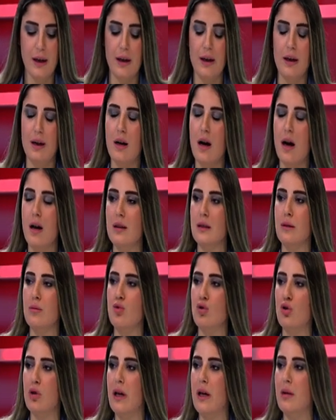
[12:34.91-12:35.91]
E,
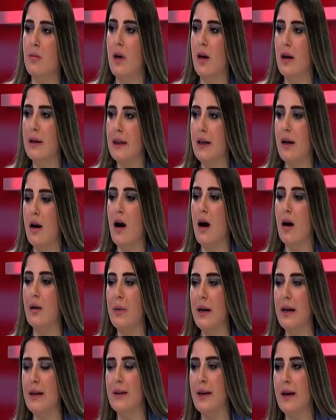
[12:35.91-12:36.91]
Kasım Süleymane
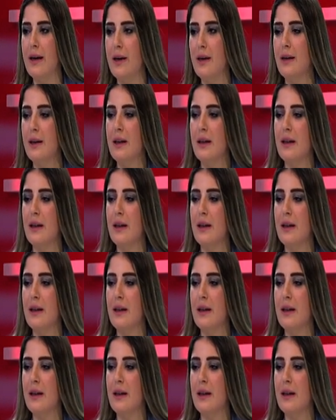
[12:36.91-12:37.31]
ABD